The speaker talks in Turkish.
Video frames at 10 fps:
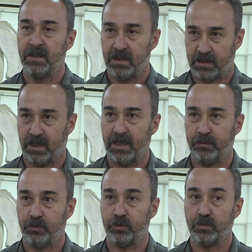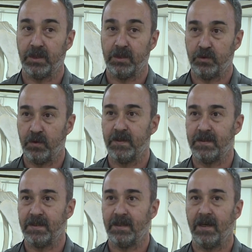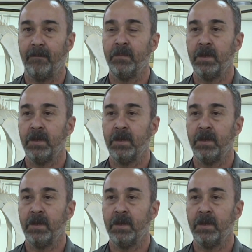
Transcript: sahip durumdayız. Dolayısıyla